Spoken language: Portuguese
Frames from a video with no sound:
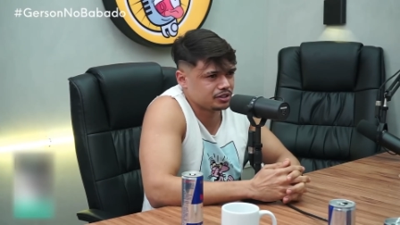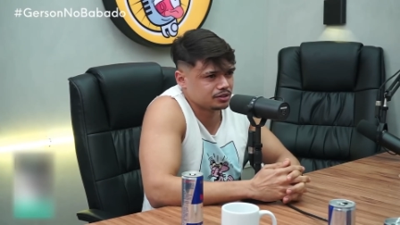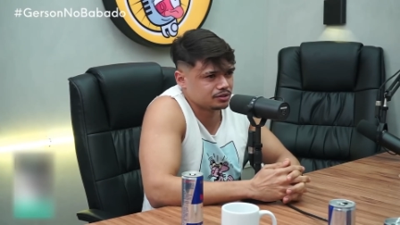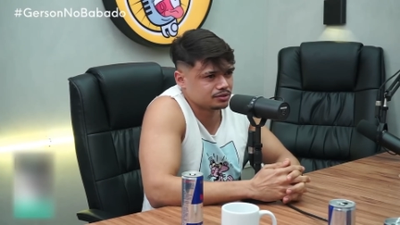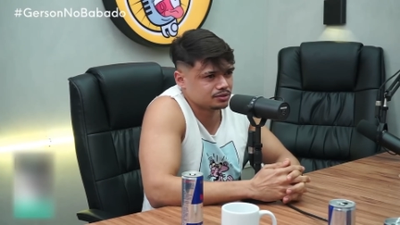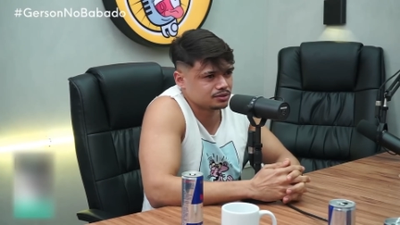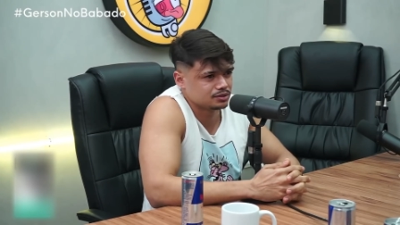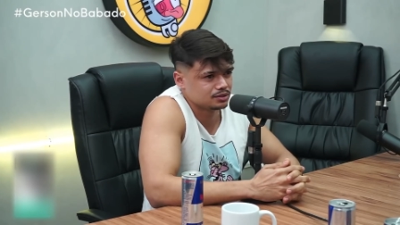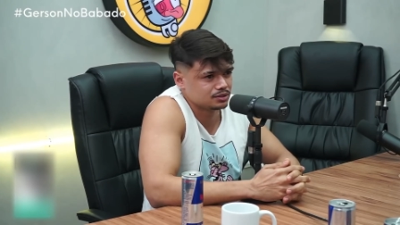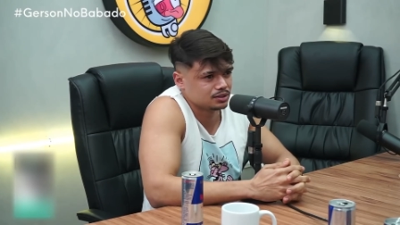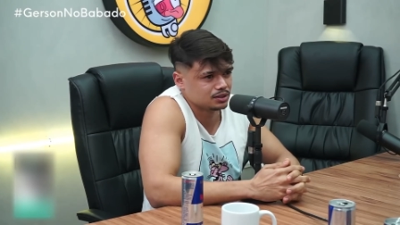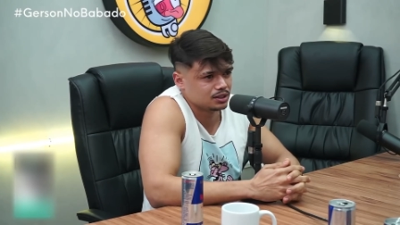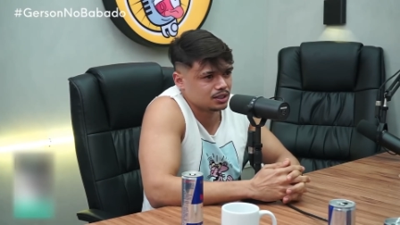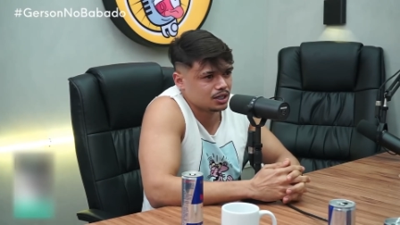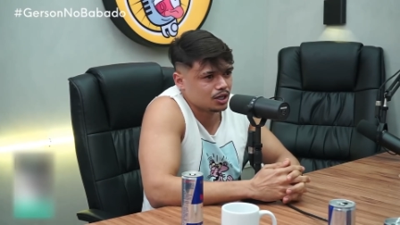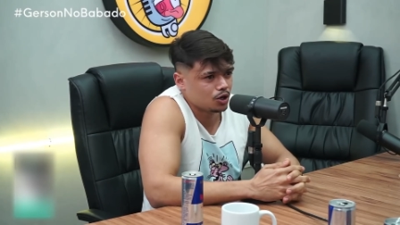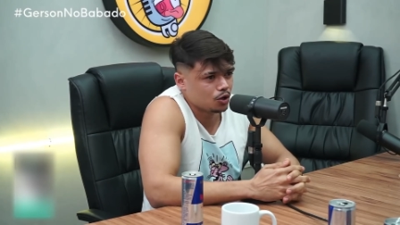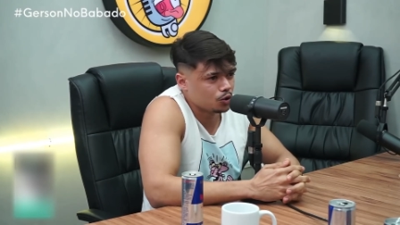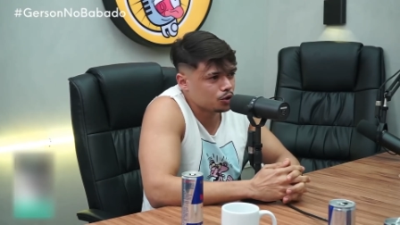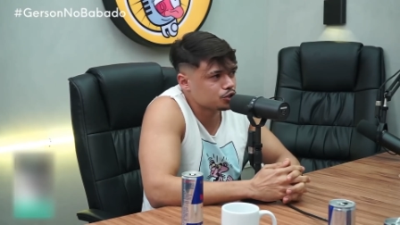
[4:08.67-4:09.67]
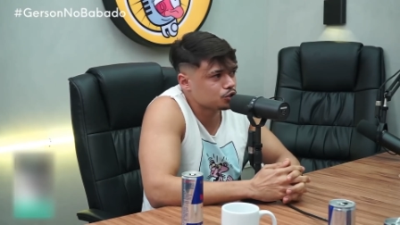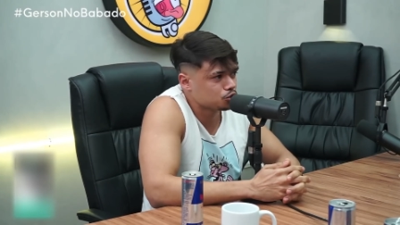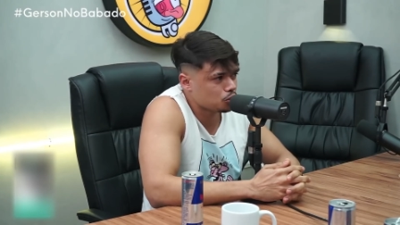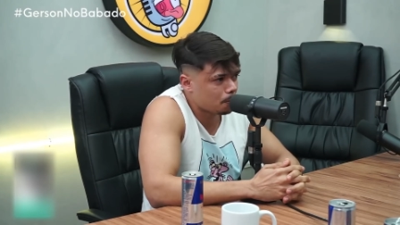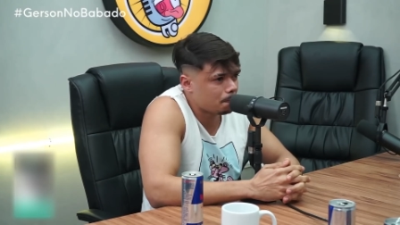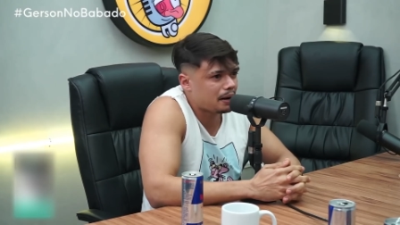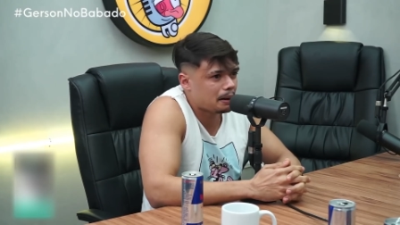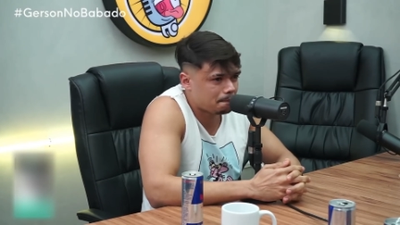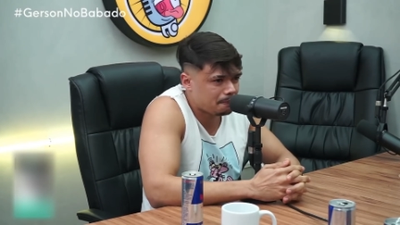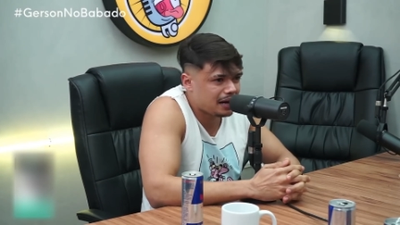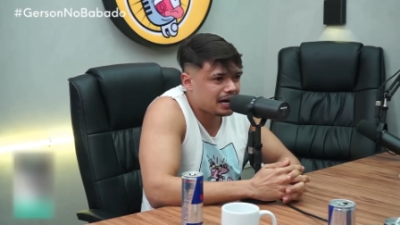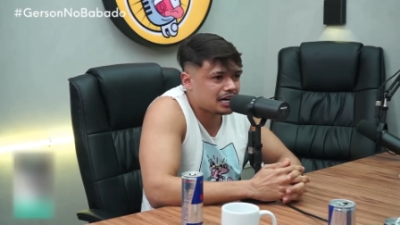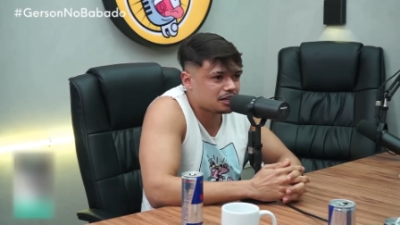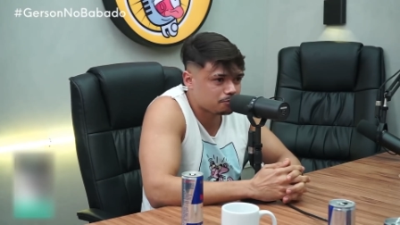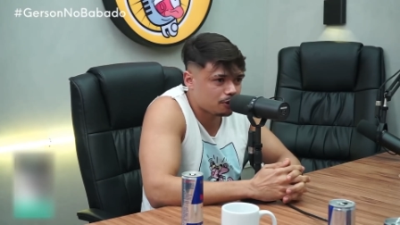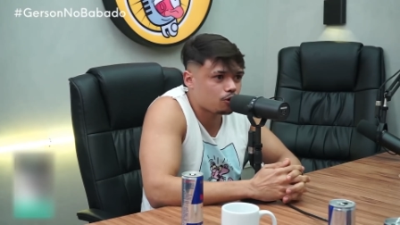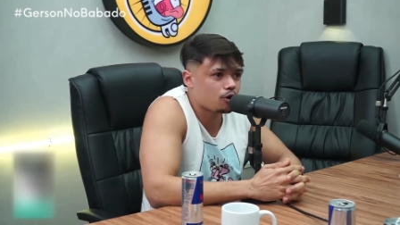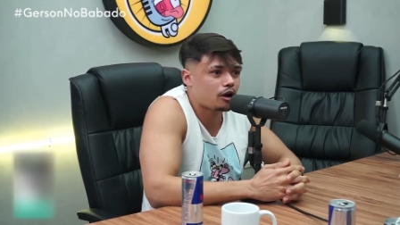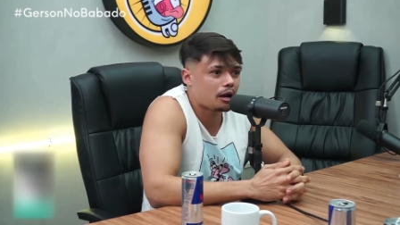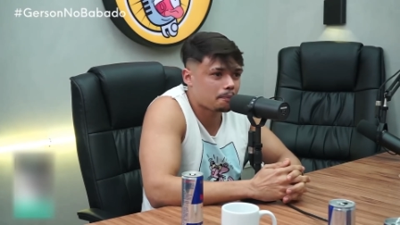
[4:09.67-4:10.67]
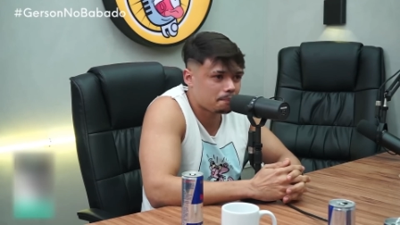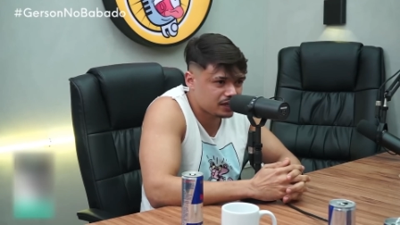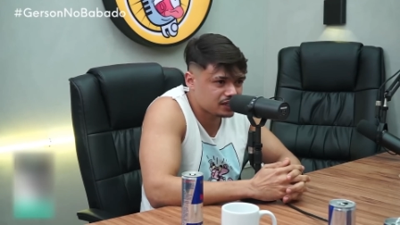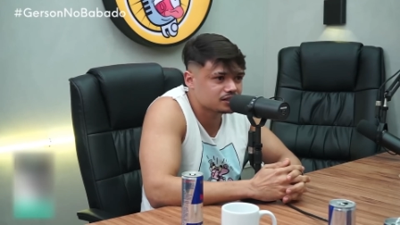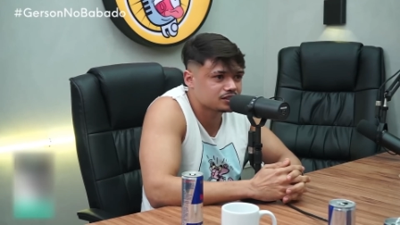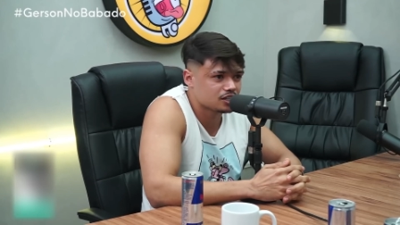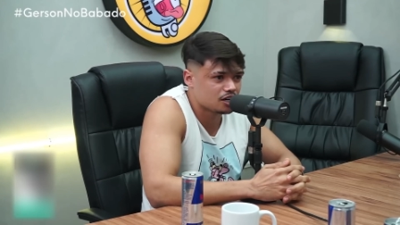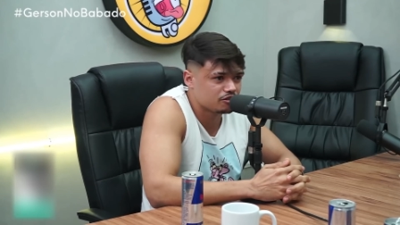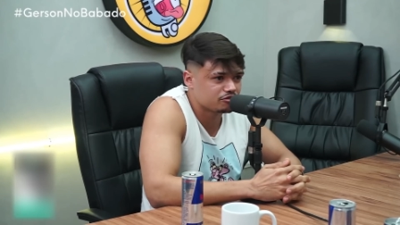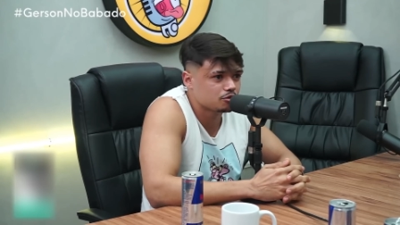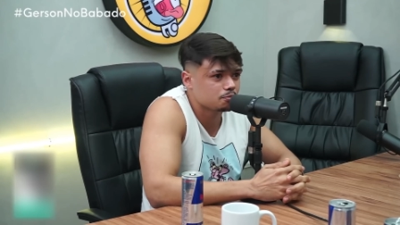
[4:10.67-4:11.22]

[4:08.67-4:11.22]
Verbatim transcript: filho. Hoje eu tô preparado para qualquer pressão,